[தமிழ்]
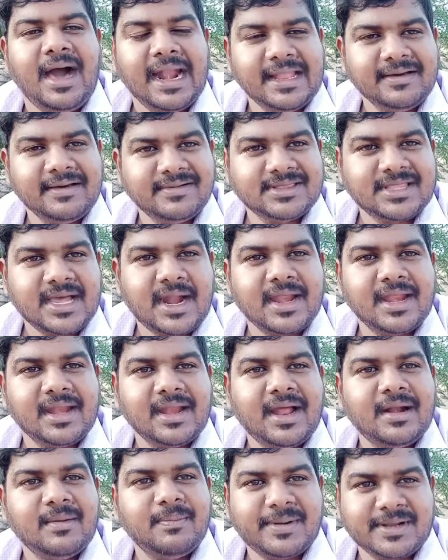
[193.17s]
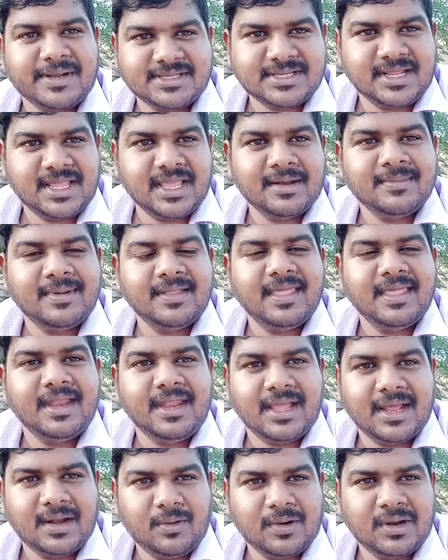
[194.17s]
அளவு தாண்டினால் பிரச்சனை என்பதை
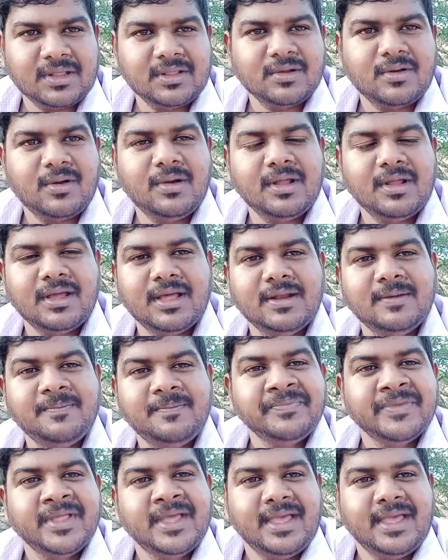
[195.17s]
நீங்கள் உணர்ந்து கொள்ளுங்கள்